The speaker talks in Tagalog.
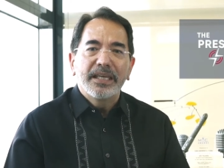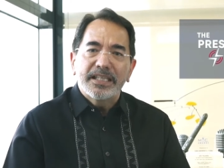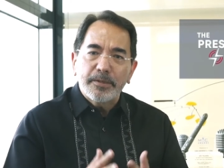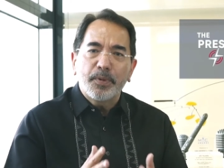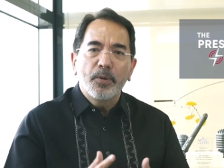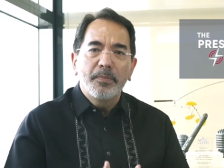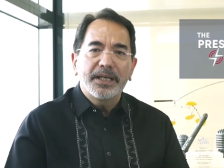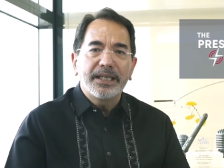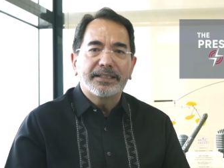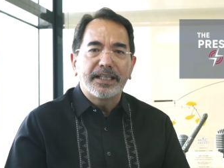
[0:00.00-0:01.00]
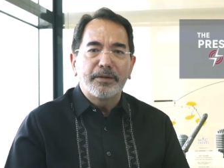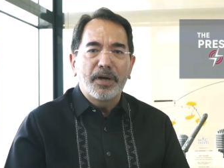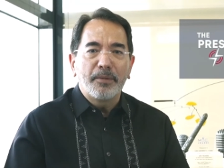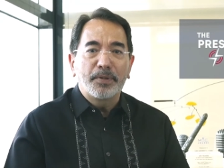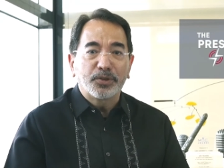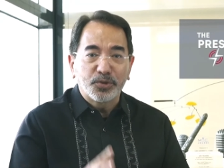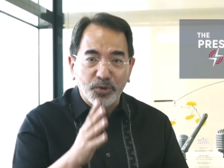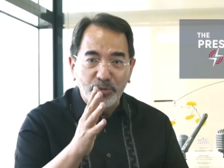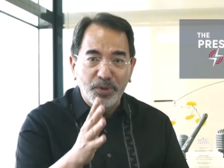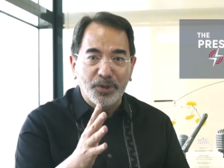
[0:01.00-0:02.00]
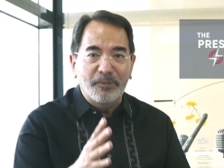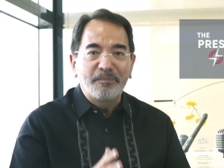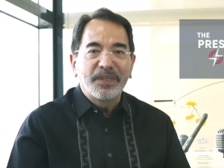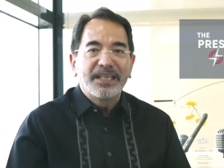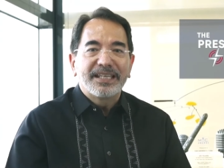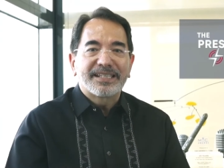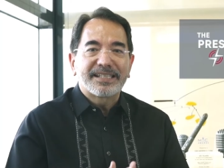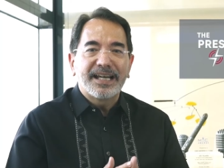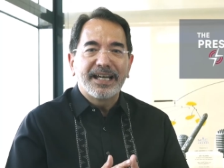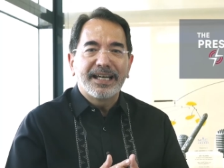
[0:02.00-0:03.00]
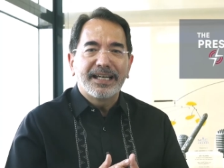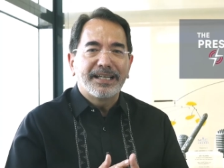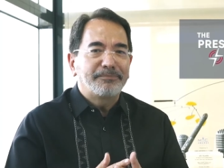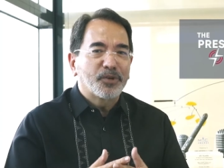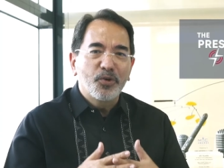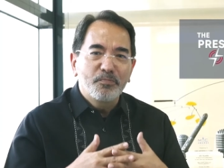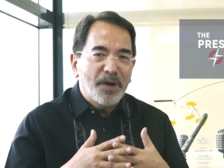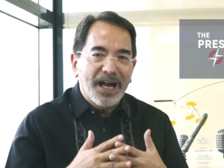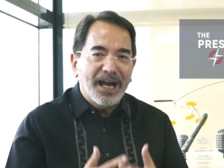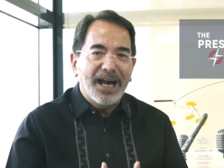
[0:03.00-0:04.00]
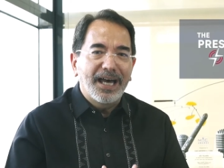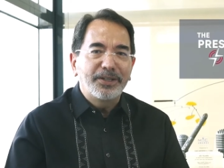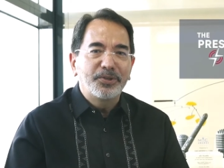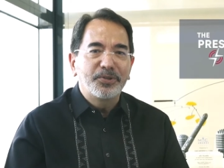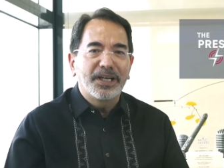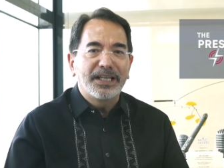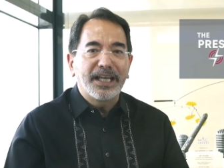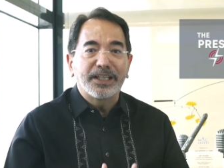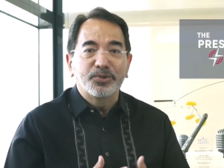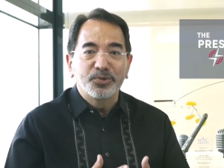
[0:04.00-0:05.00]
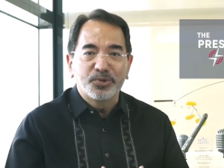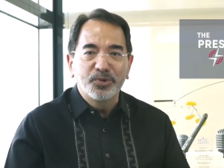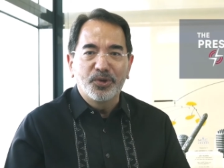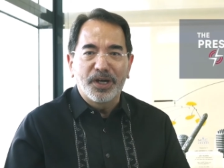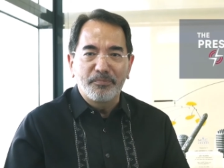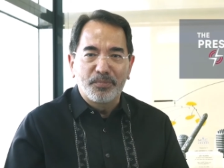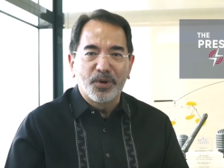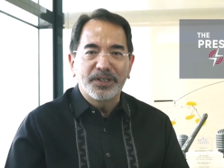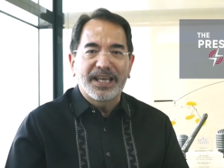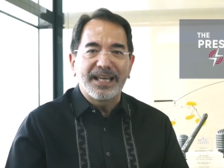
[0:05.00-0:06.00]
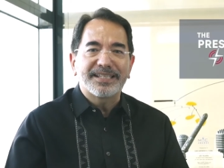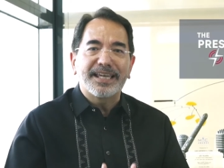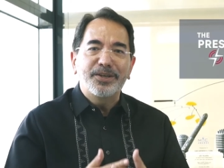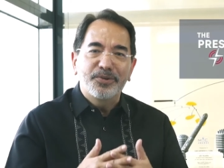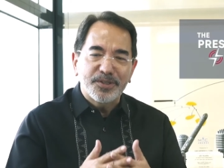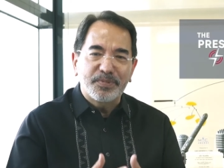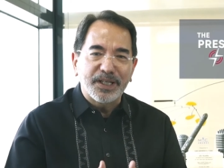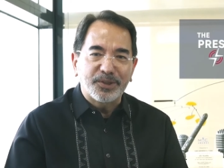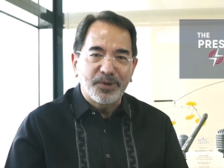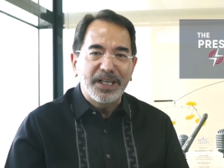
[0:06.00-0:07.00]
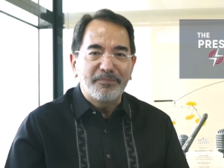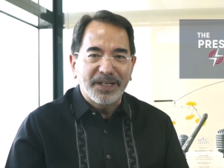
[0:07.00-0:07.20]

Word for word: Sa pamamagitan ng mga patutuo mo sa kung paano nga nakatutulong ang broadcast sa iyong spiritual na